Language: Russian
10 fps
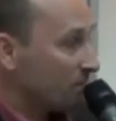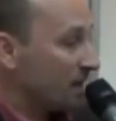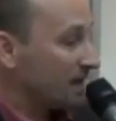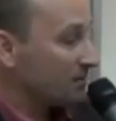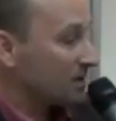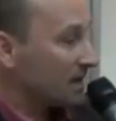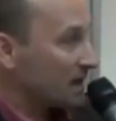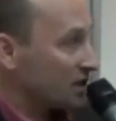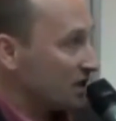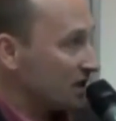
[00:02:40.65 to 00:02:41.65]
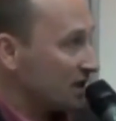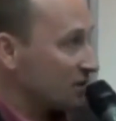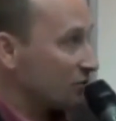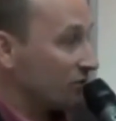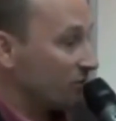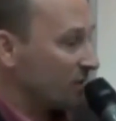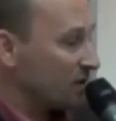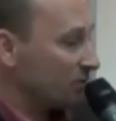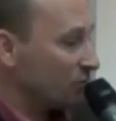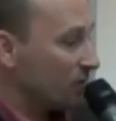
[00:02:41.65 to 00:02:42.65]
при этом сокращение расходов.
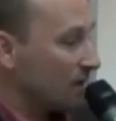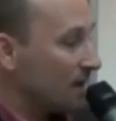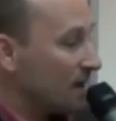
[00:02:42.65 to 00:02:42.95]
Почему?